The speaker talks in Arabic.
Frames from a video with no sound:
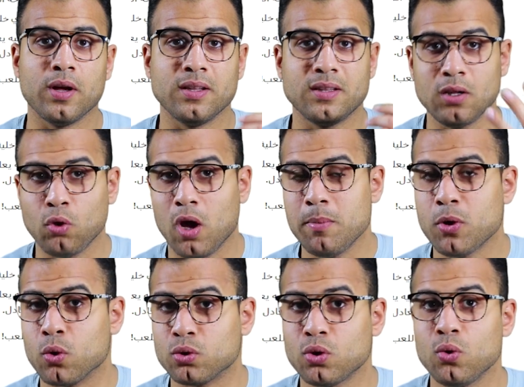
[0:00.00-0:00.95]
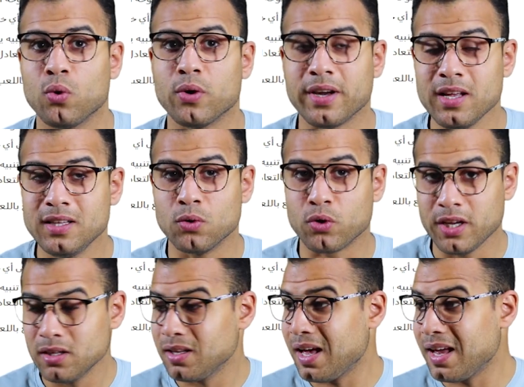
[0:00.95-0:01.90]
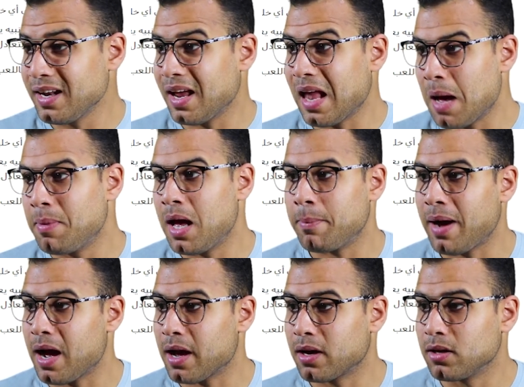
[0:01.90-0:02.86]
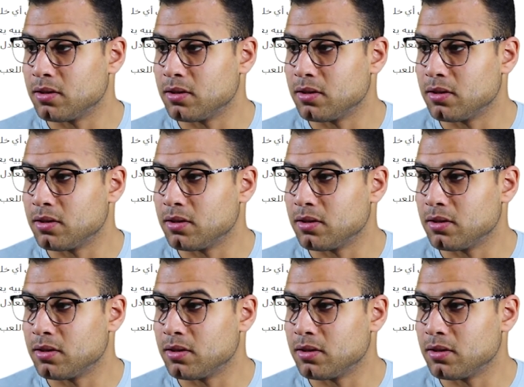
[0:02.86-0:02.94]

اديت له امر وقلت له اريد اريد ان العبها معك